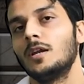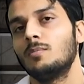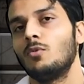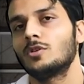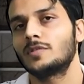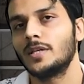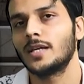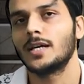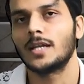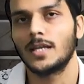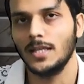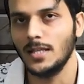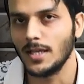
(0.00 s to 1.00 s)
अनबॉक्सिंग
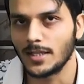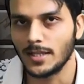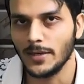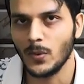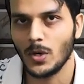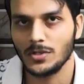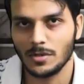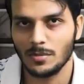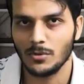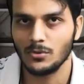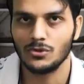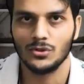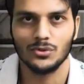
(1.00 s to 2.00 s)
करके देखते हैं वहाँ से भी
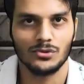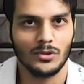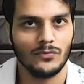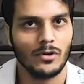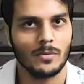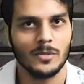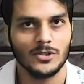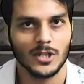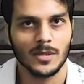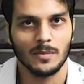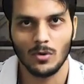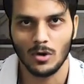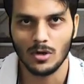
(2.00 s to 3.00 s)
कुछ ना कुछ इन्फॉर्मेशन
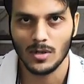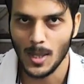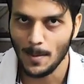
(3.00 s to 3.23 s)
हमें और